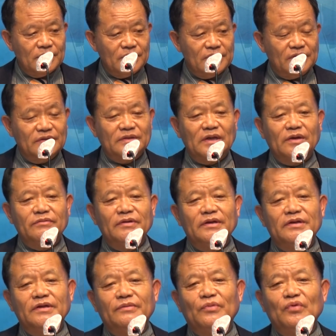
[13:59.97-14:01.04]
그렇다고
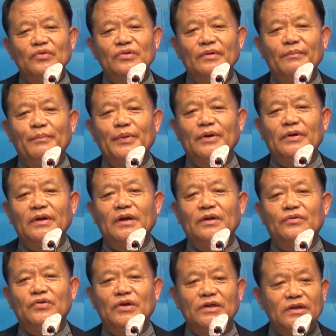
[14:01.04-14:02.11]
해서 모든
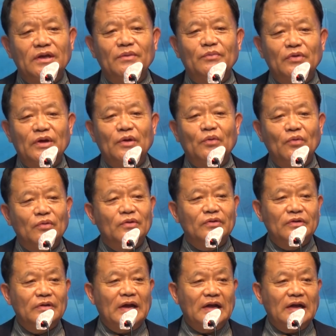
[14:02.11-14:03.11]
병이 죄 때문에 온 것은